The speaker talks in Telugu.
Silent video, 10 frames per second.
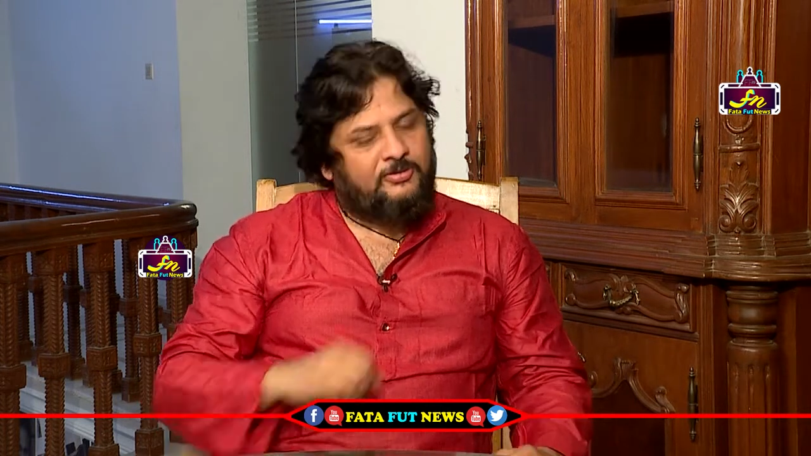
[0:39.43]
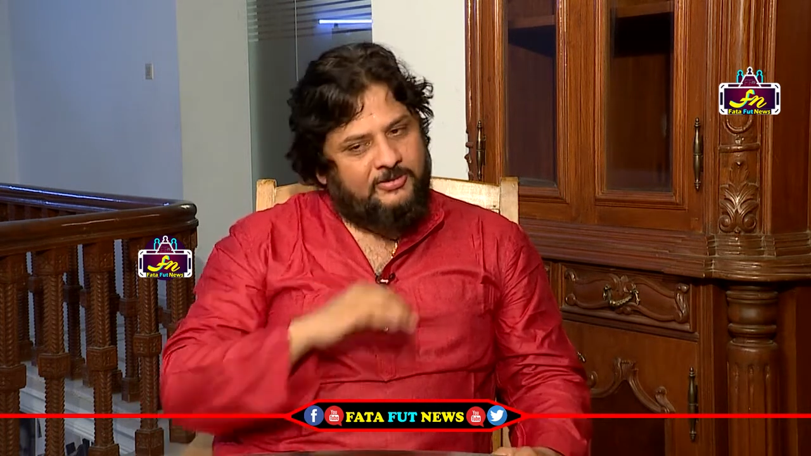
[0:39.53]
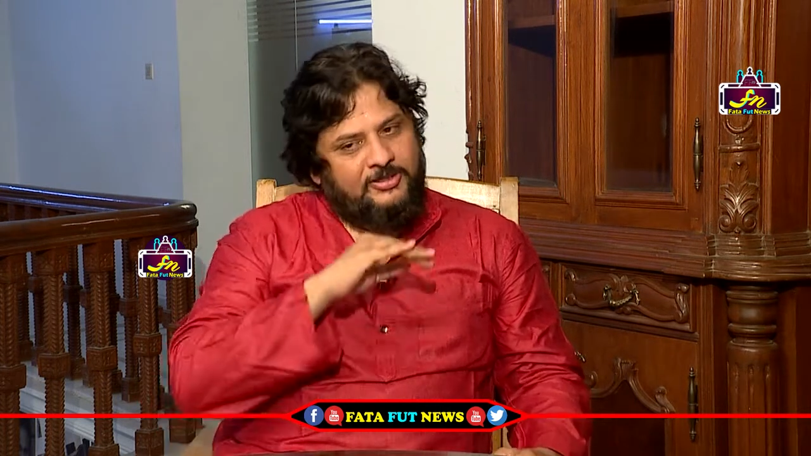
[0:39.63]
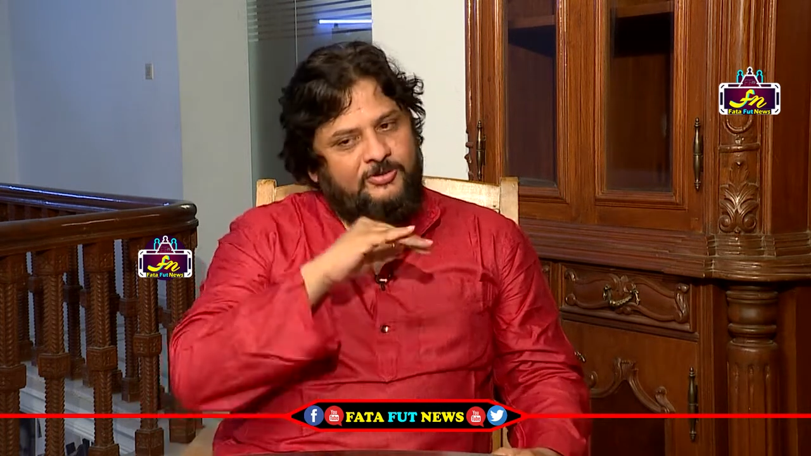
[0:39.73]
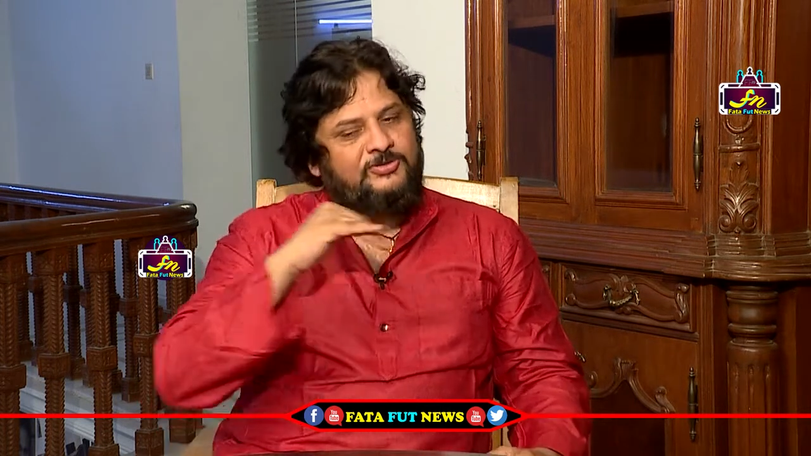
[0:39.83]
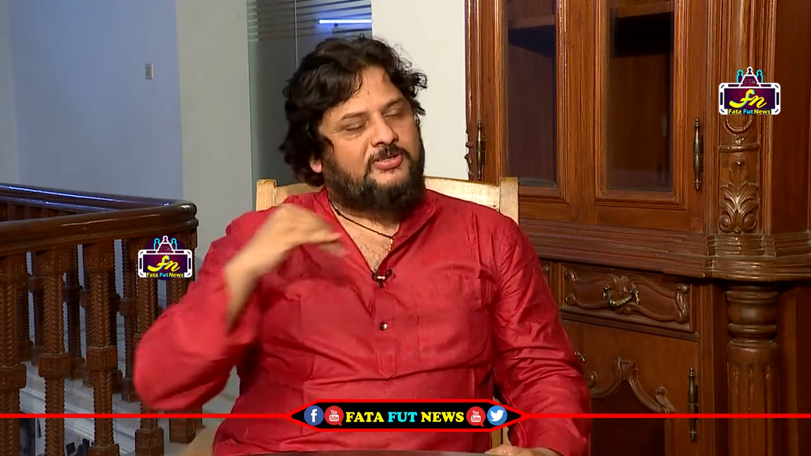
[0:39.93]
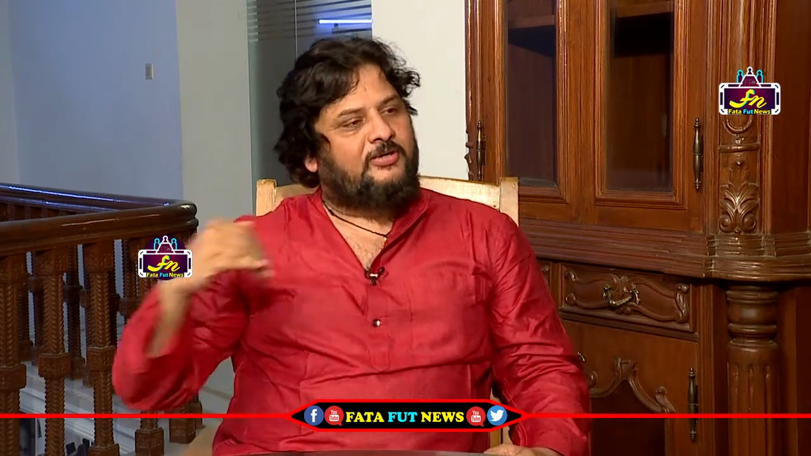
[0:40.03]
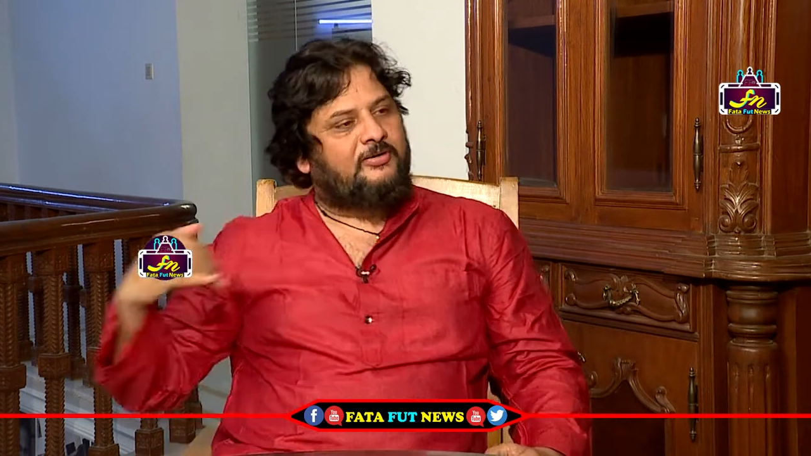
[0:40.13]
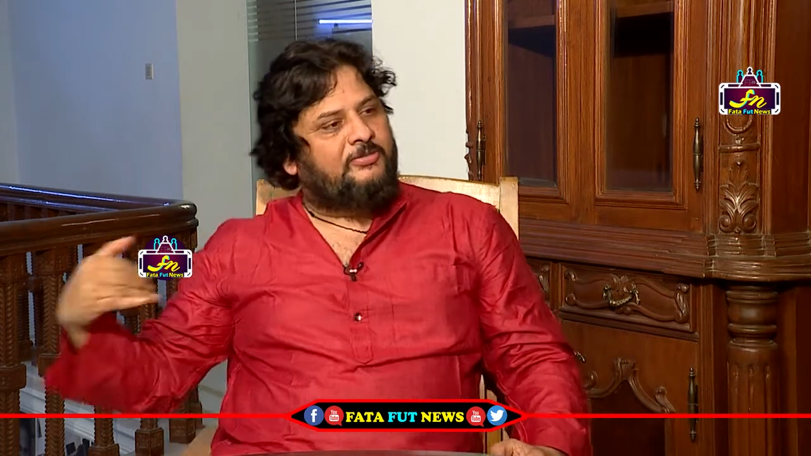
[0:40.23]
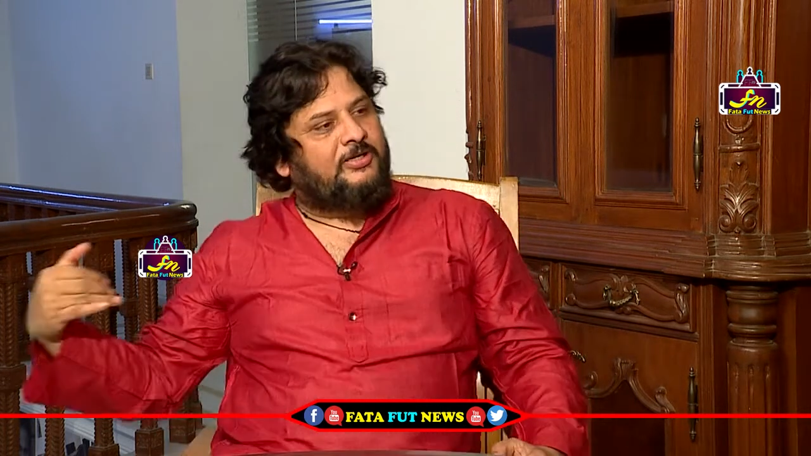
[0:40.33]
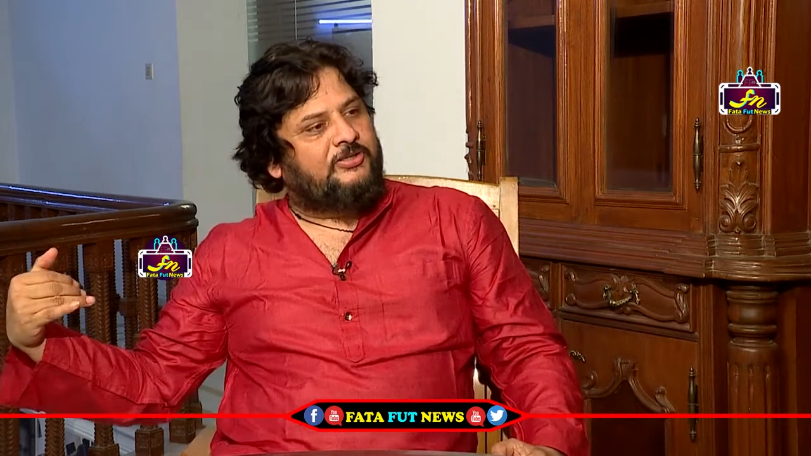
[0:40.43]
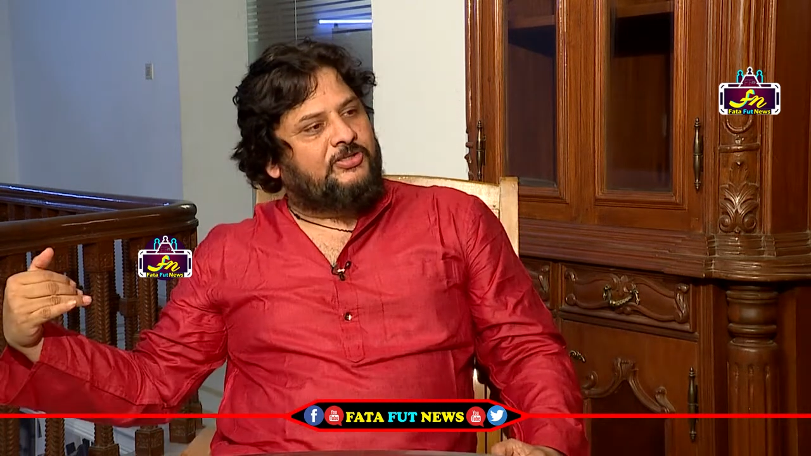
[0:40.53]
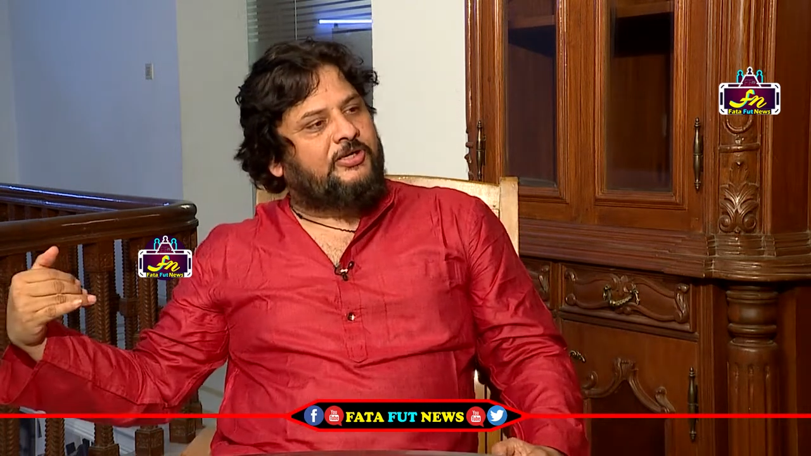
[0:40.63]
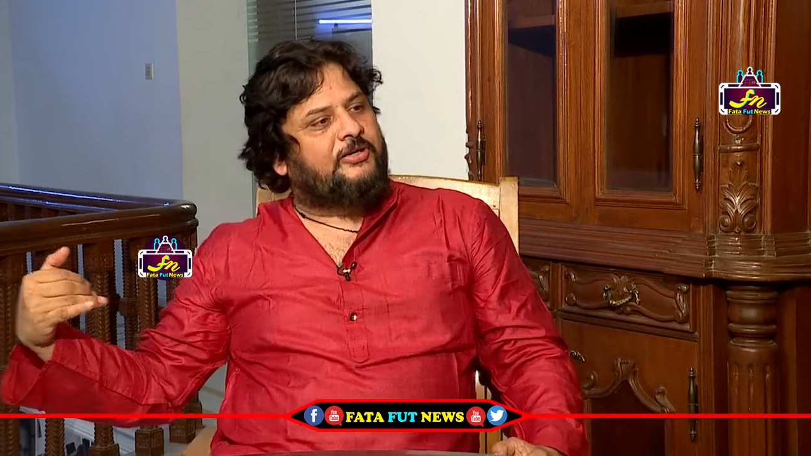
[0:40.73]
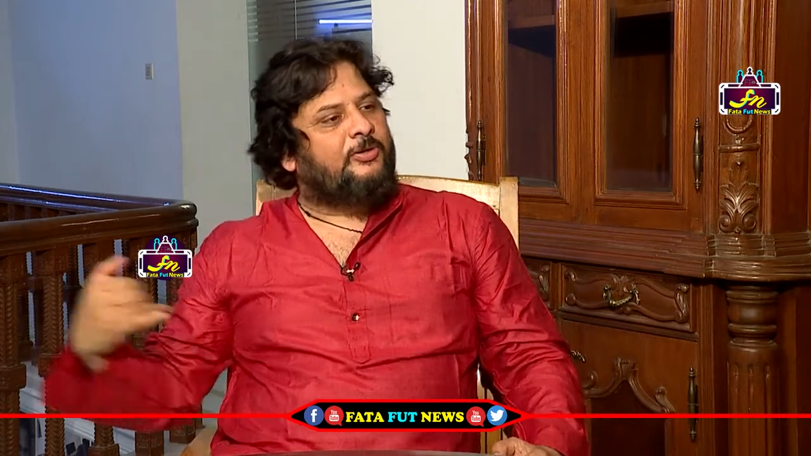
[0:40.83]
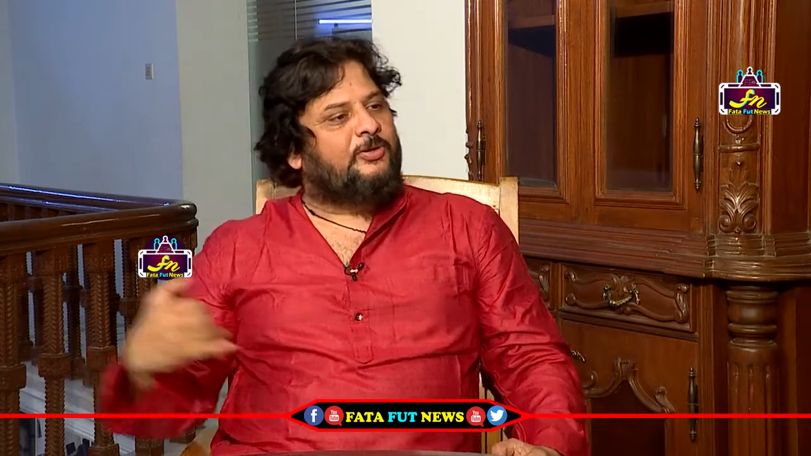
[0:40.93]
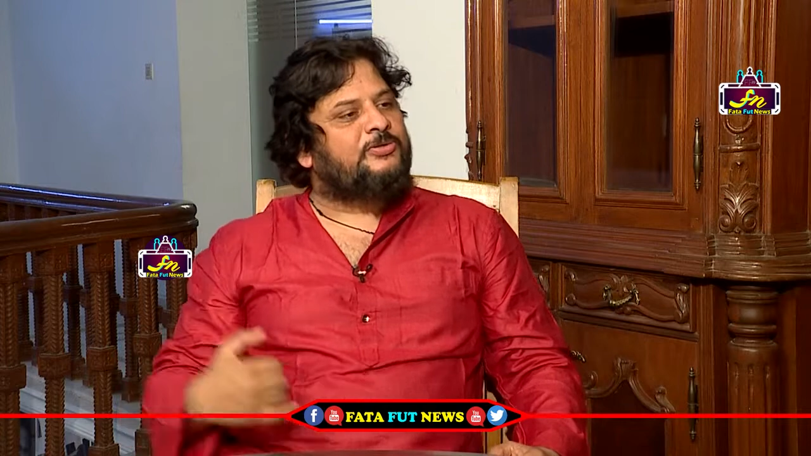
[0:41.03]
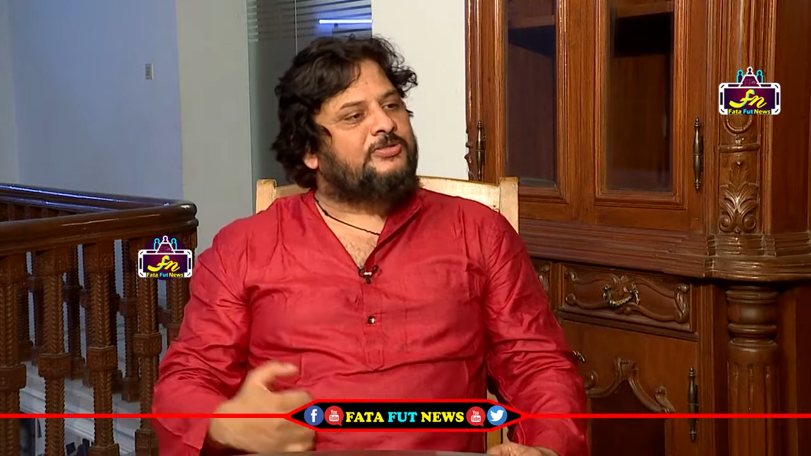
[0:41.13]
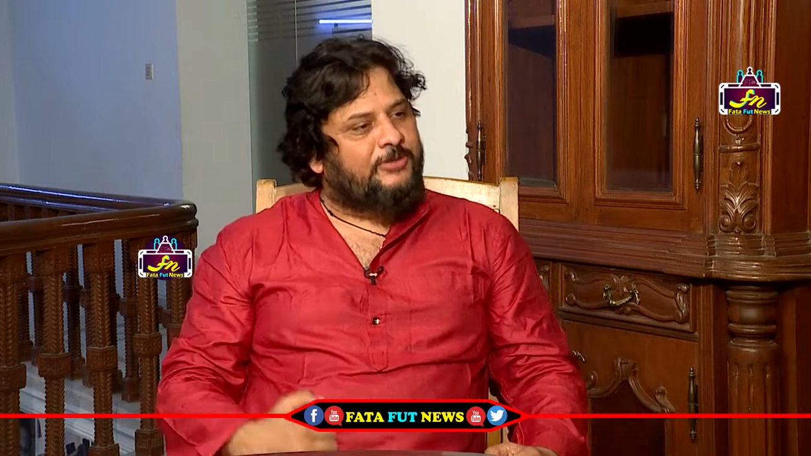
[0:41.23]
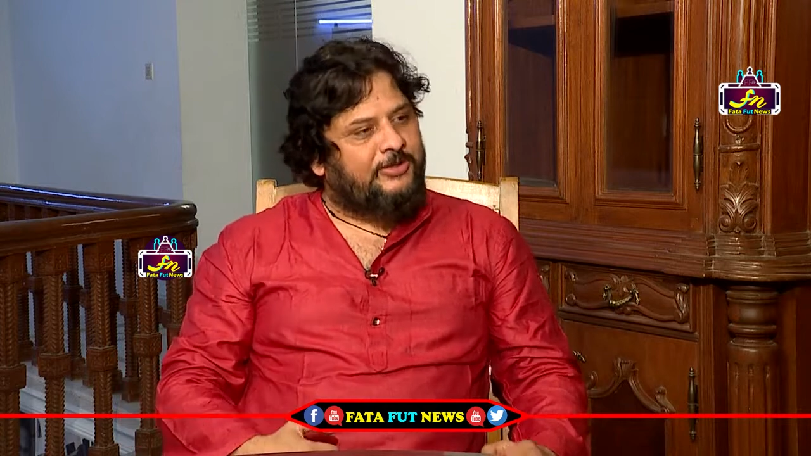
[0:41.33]
బయటకు వస్తారండి బయట థియేటర్లో
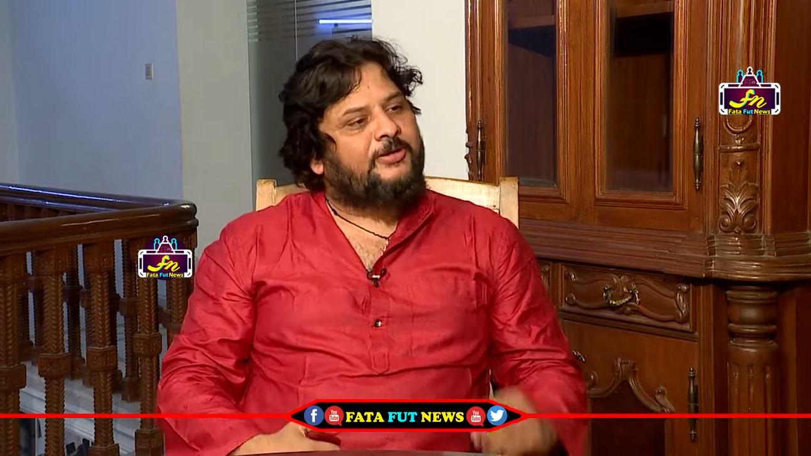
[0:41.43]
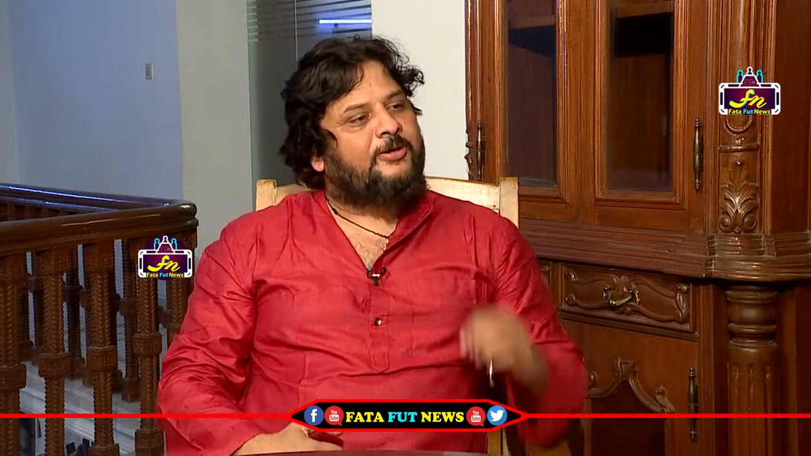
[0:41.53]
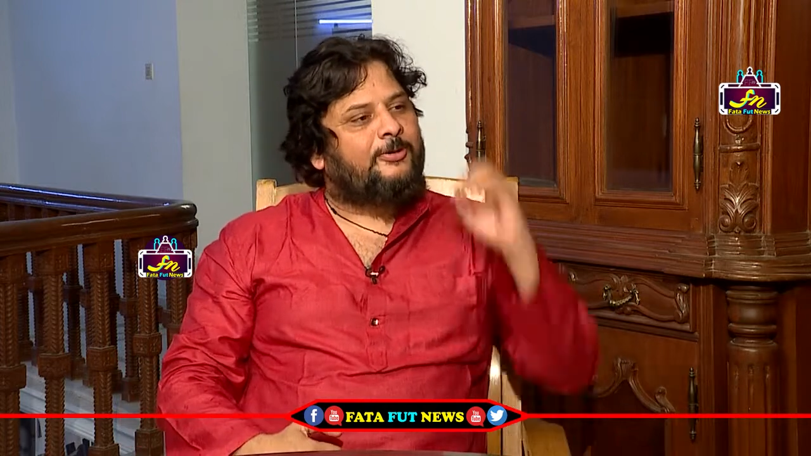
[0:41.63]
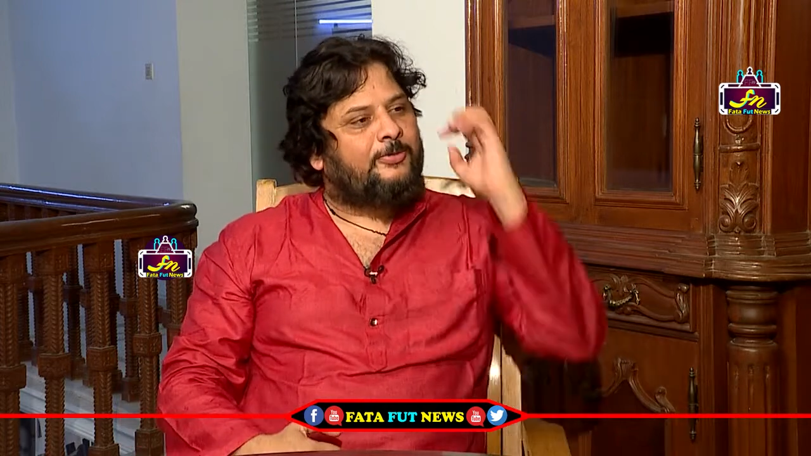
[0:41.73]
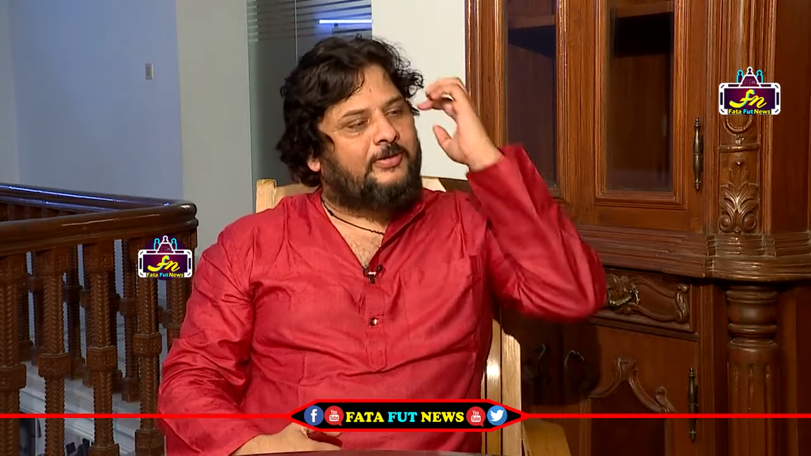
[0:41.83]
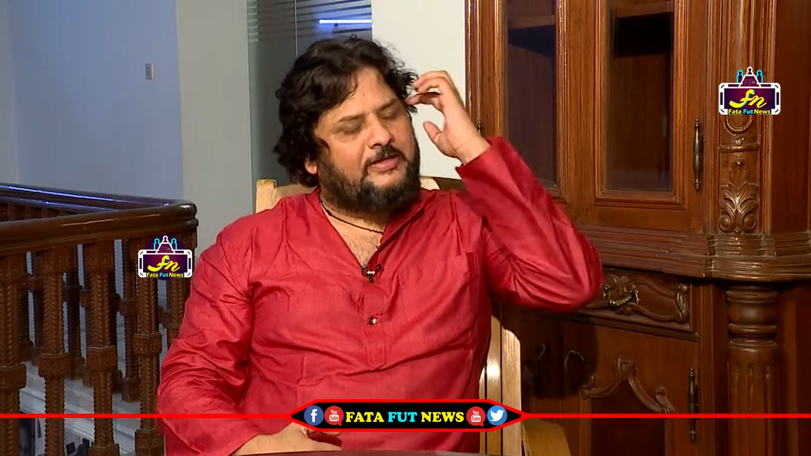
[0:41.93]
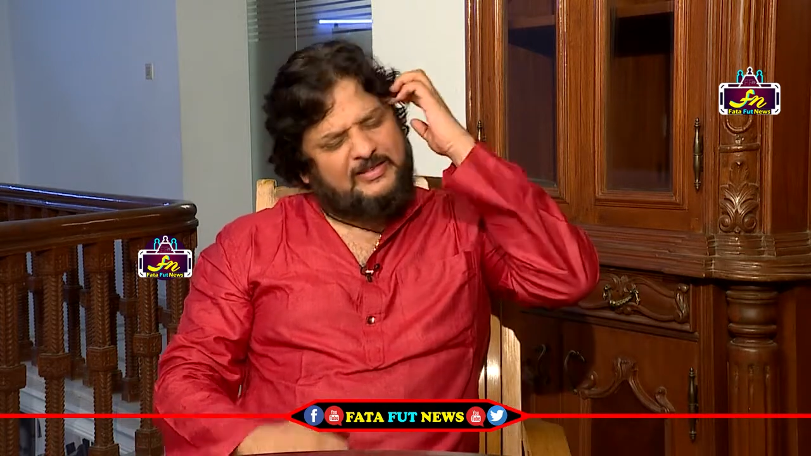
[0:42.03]
నుంచి బయటికి రావడం